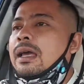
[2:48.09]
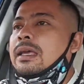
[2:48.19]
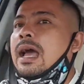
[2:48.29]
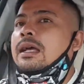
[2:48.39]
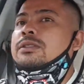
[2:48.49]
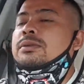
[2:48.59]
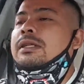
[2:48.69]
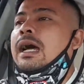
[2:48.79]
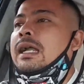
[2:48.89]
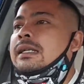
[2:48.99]
yang
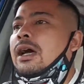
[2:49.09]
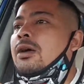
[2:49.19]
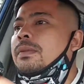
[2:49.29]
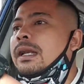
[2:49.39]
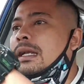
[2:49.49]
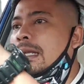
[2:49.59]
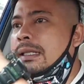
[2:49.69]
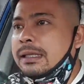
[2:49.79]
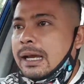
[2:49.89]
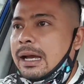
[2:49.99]
sudah ada home
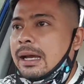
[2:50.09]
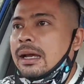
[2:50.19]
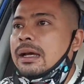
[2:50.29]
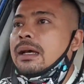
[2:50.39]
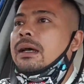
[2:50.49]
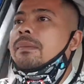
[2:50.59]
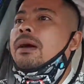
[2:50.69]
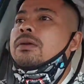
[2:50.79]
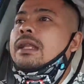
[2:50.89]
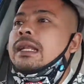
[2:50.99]
kreditnya
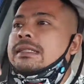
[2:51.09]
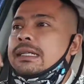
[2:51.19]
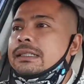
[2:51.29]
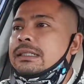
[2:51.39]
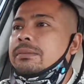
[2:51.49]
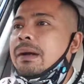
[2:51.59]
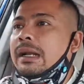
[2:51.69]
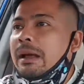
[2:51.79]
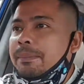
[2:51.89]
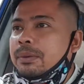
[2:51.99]
mau transaksi
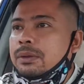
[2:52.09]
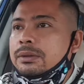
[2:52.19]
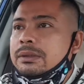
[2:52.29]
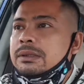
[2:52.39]
dimanapun